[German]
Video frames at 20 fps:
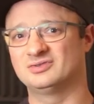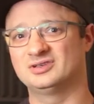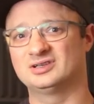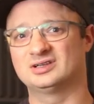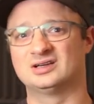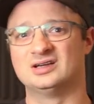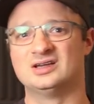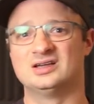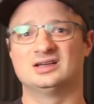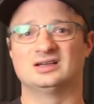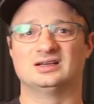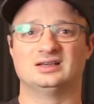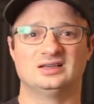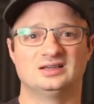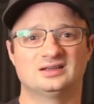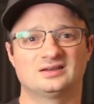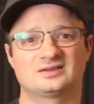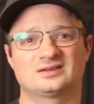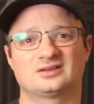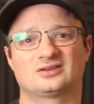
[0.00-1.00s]
wieder
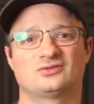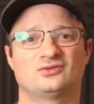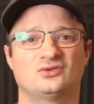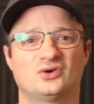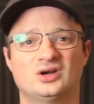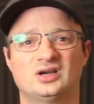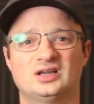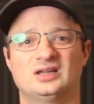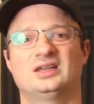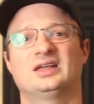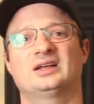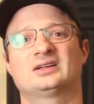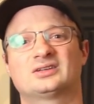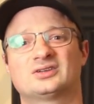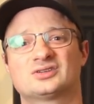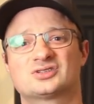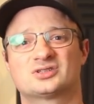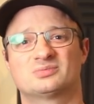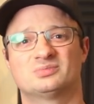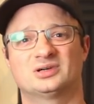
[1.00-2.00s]
links das vollelektrische